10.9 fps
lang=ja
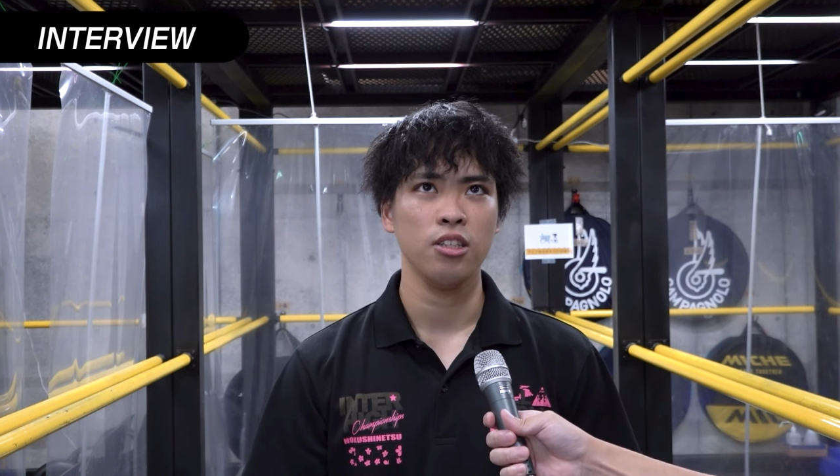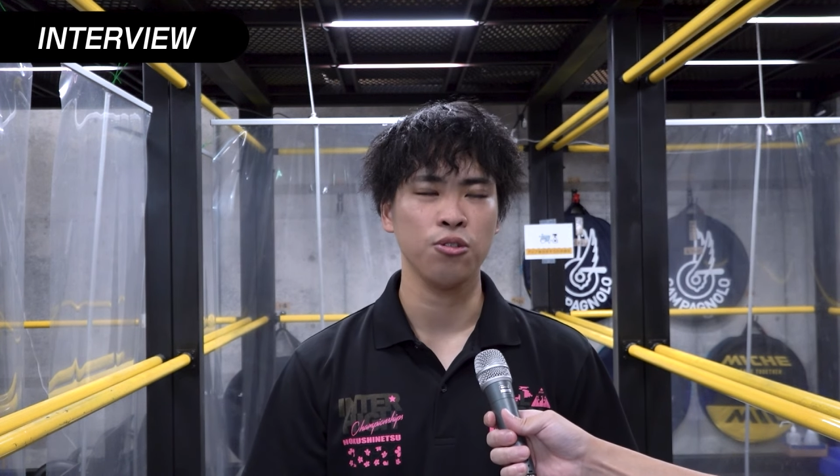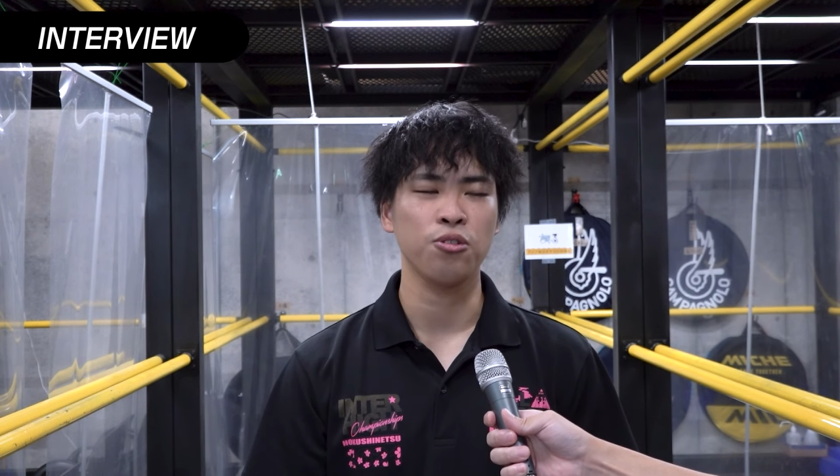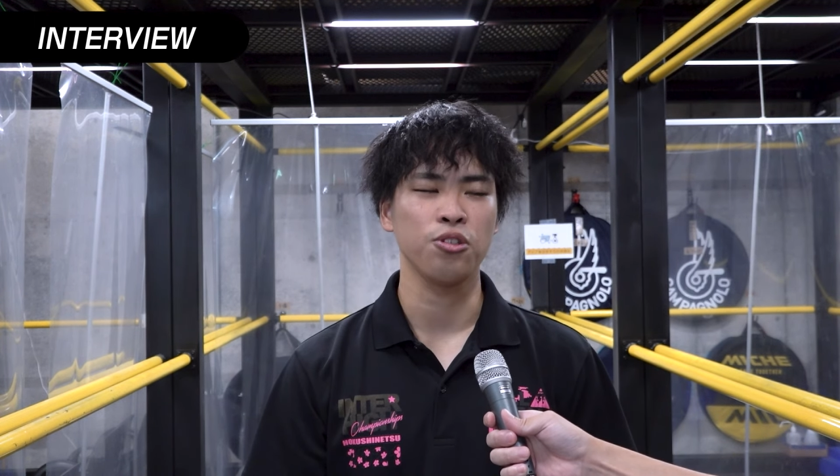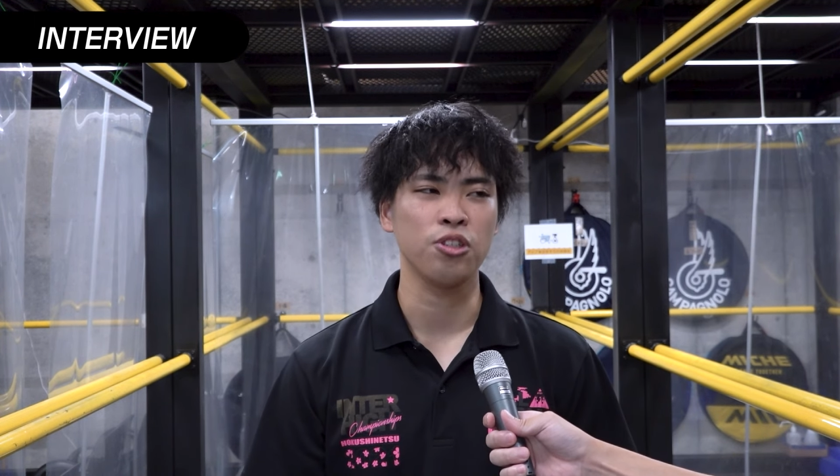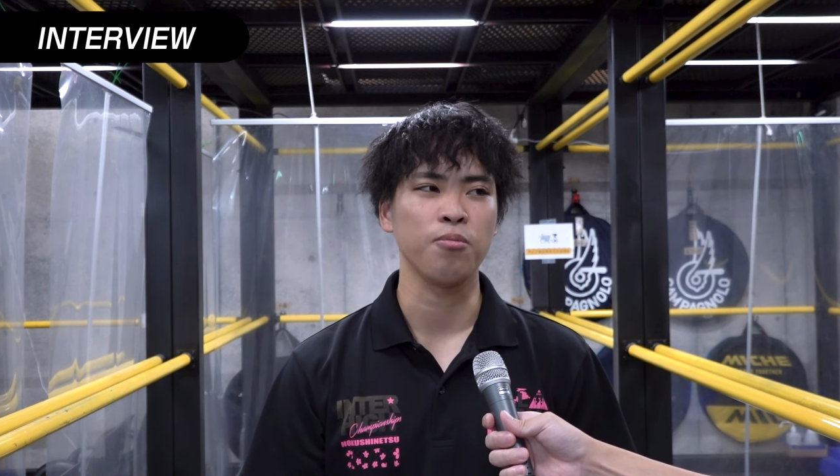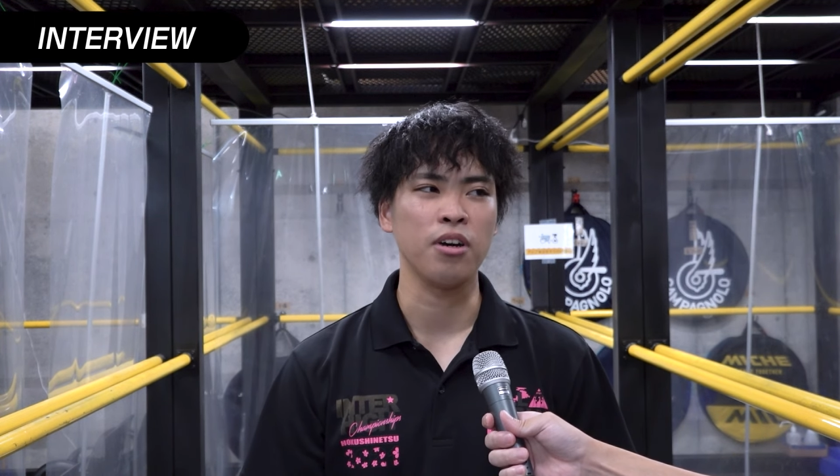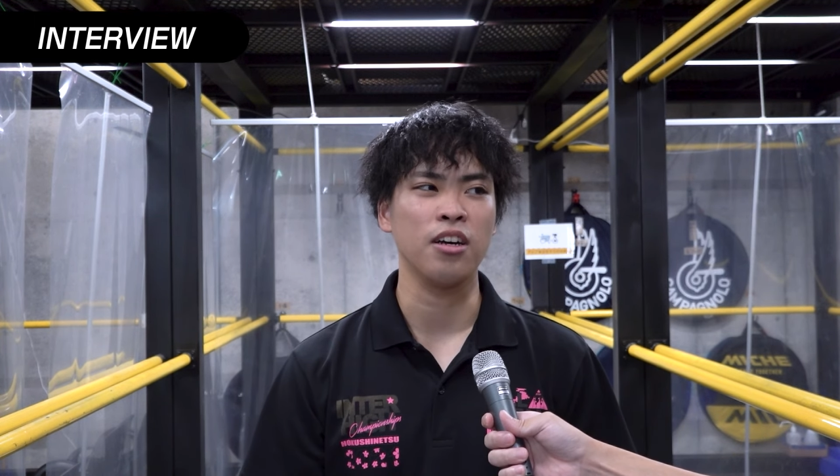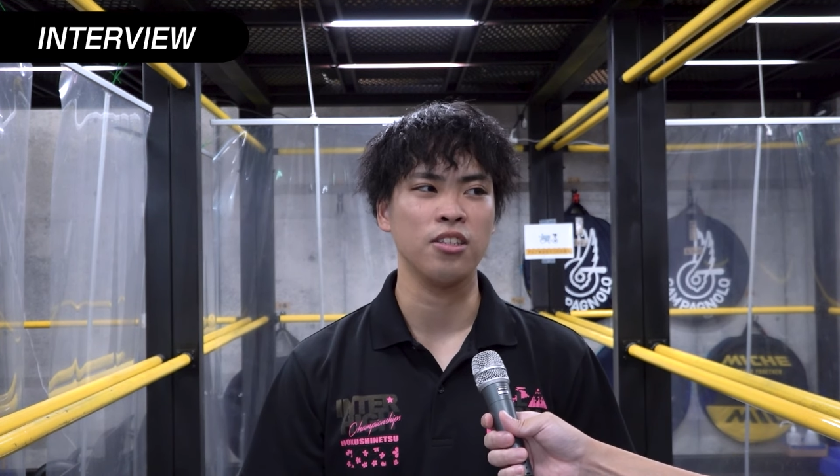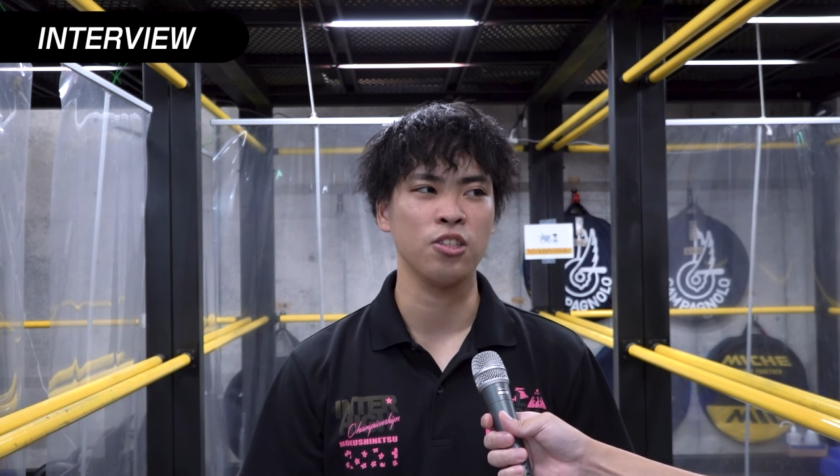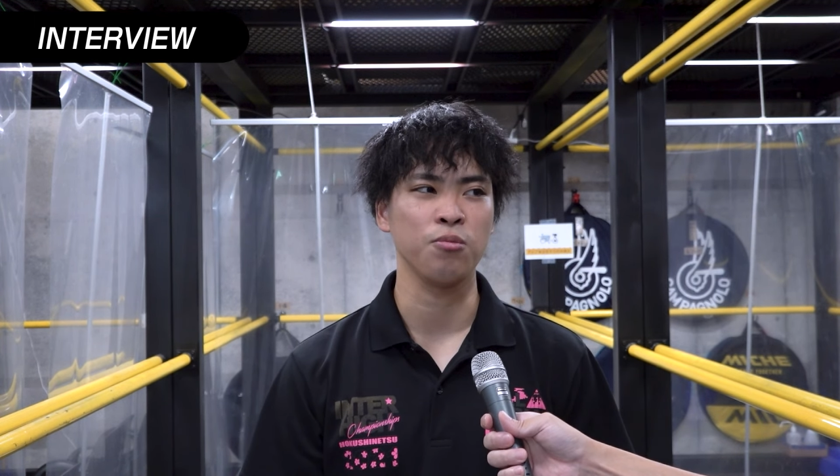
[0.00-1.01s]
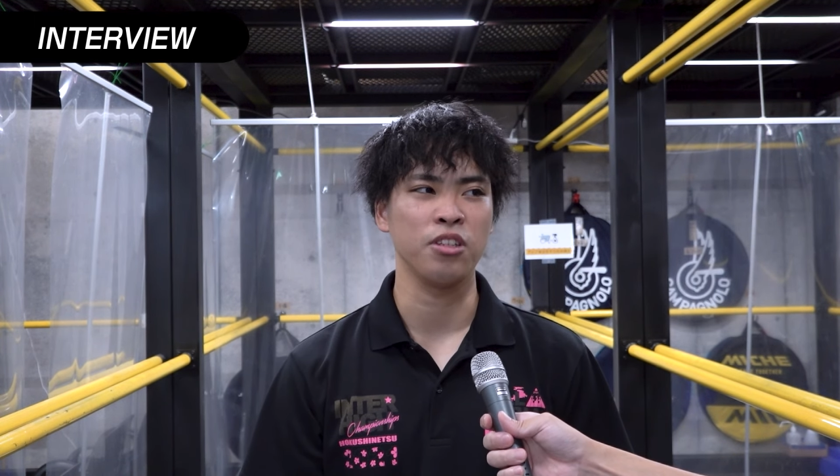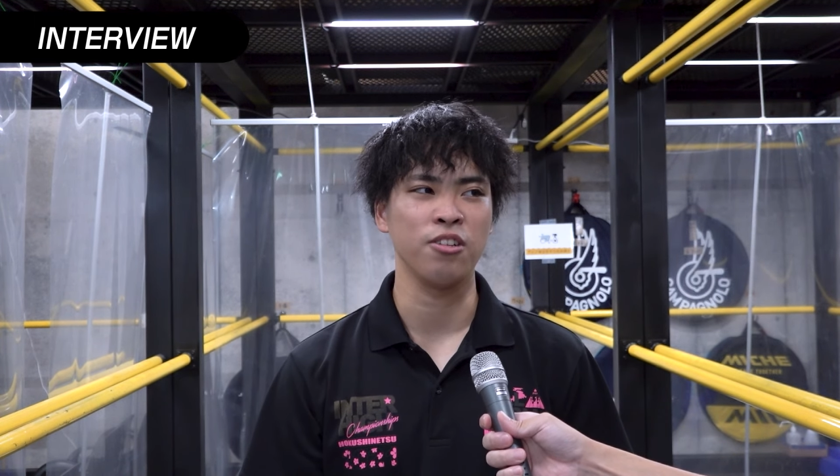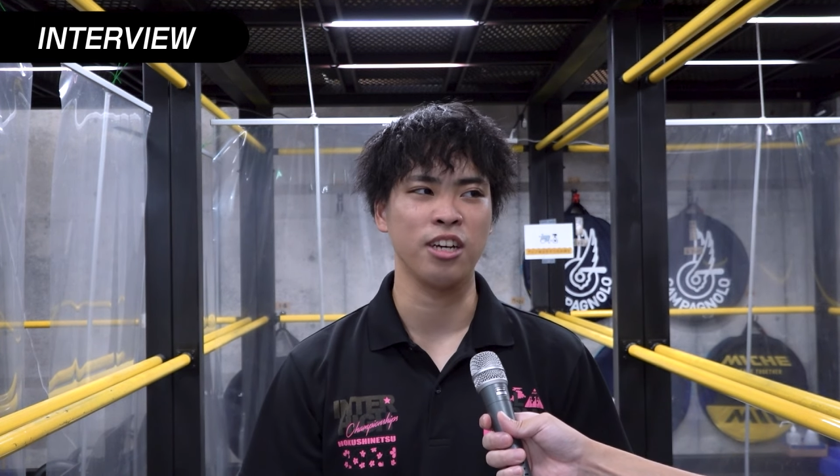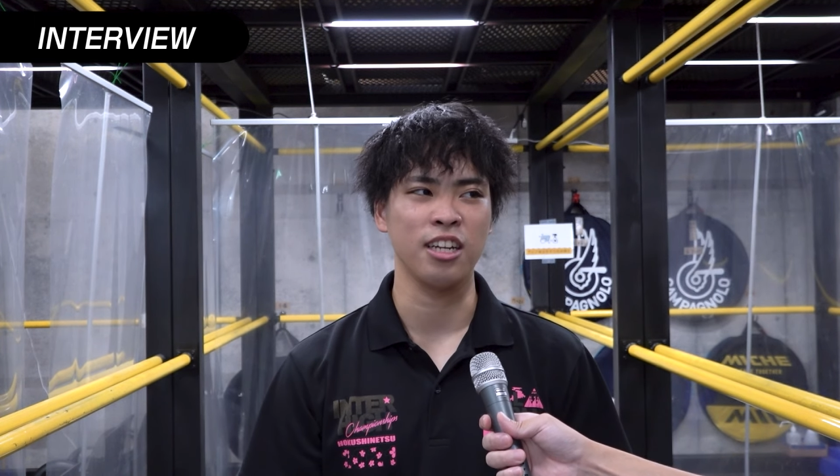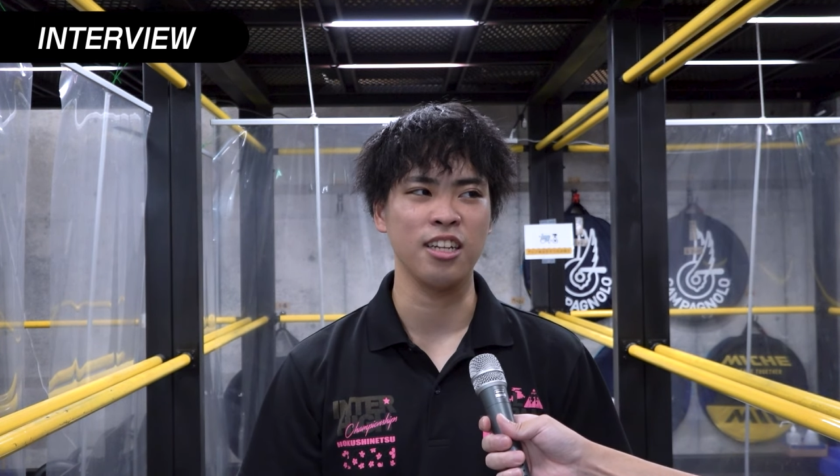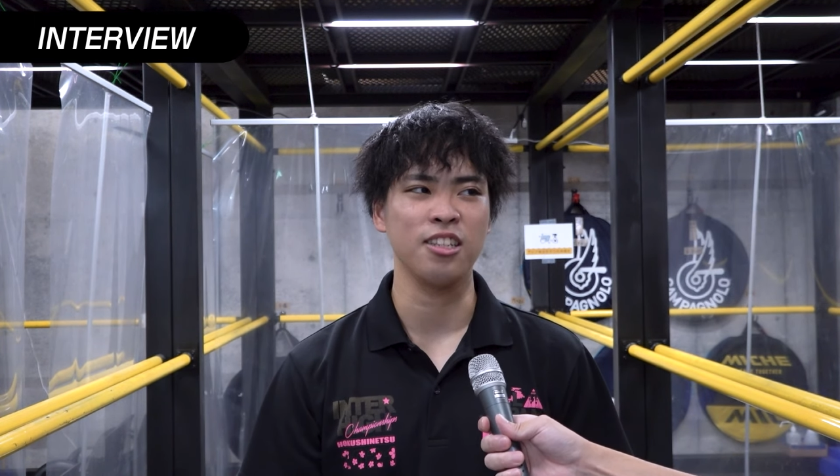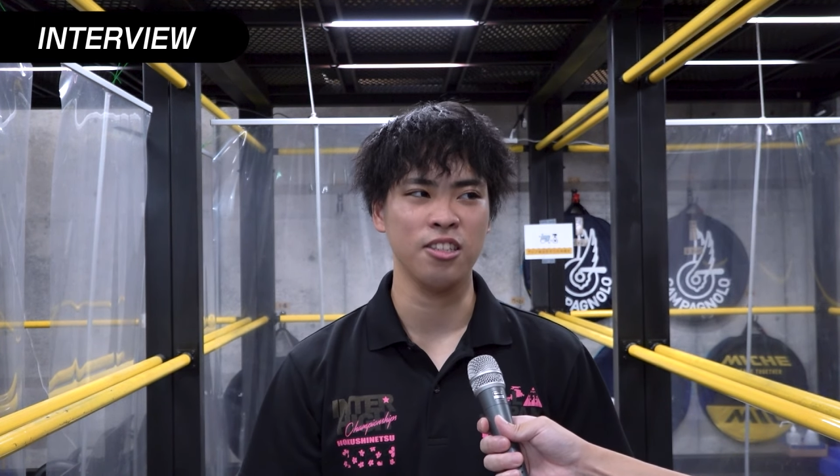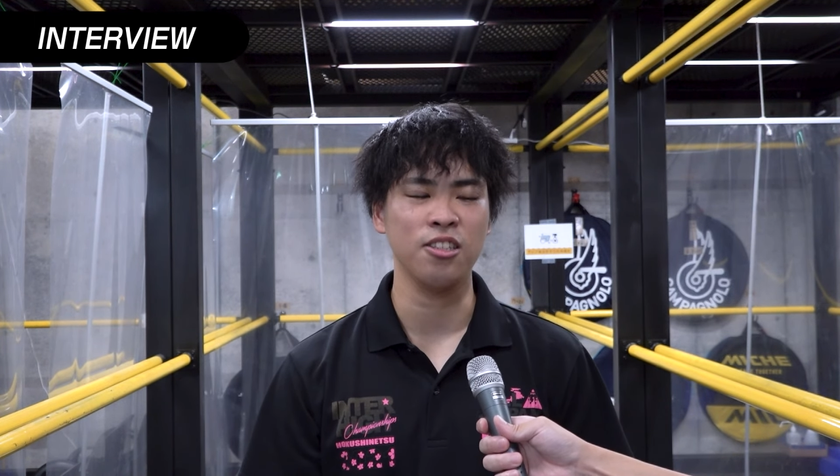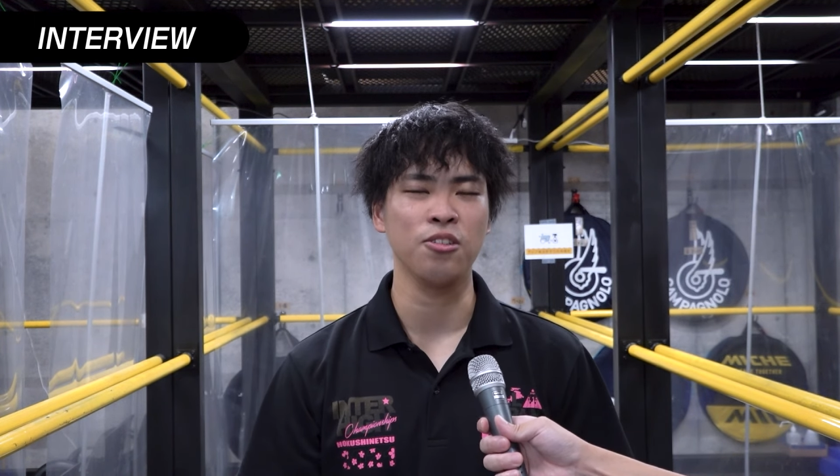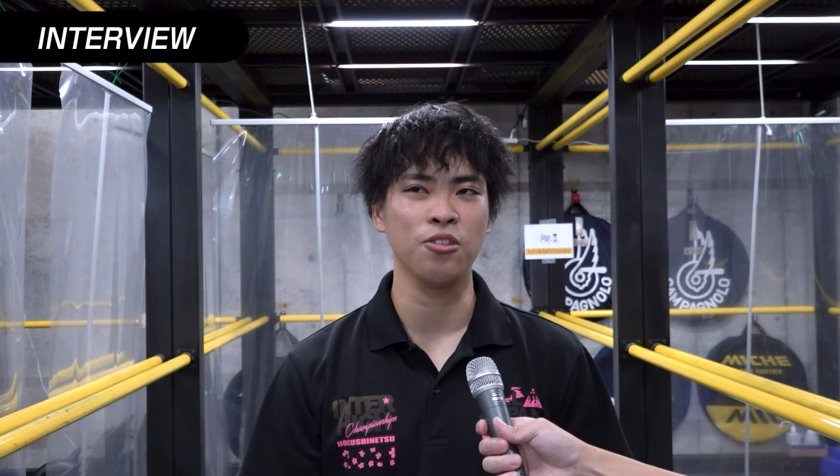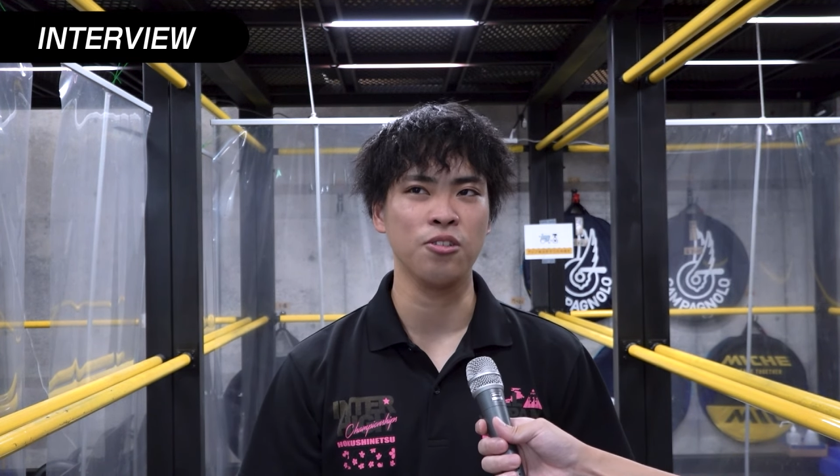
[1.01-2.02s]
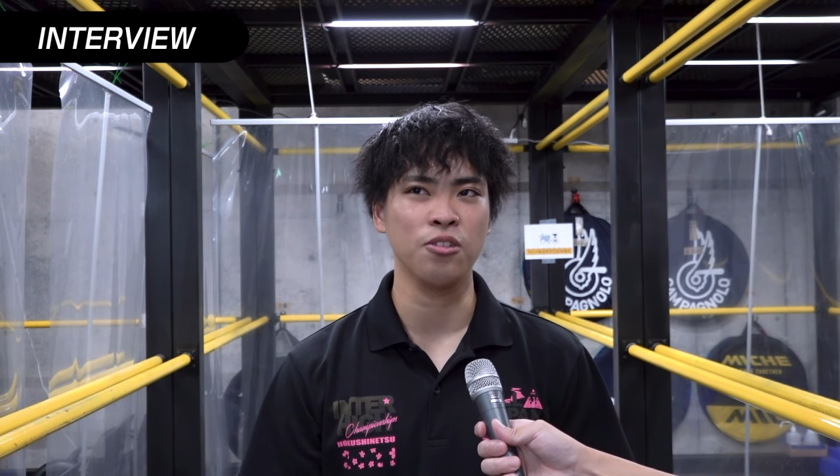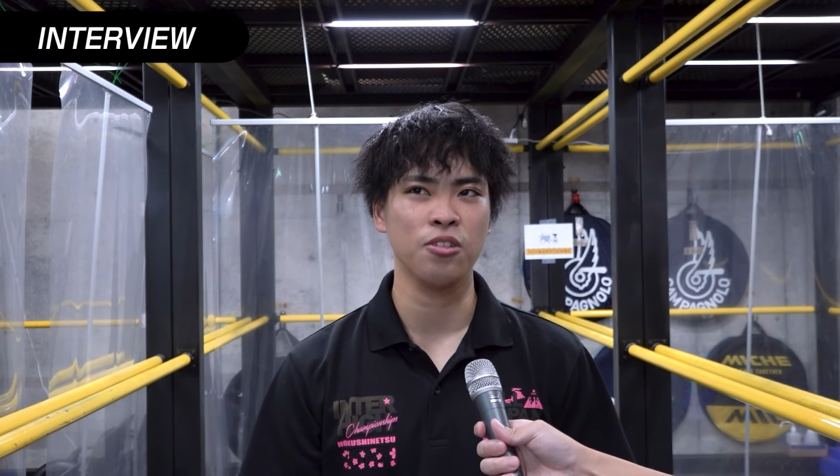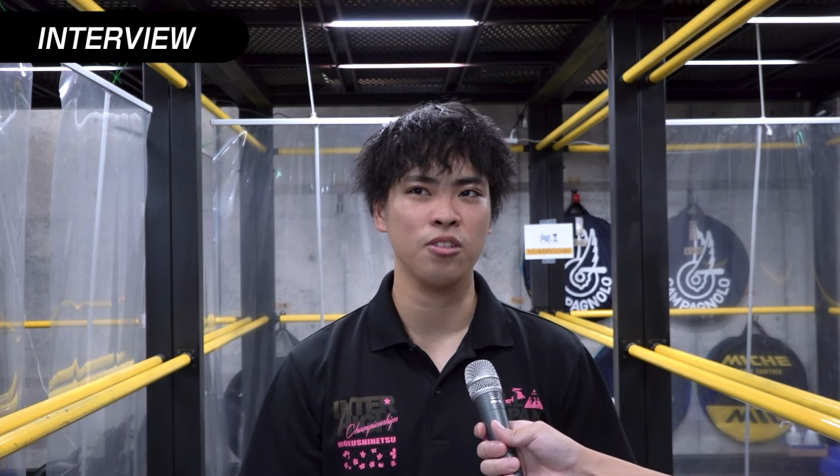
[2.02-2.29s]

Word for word: ちょっとずつ進めているかなっていう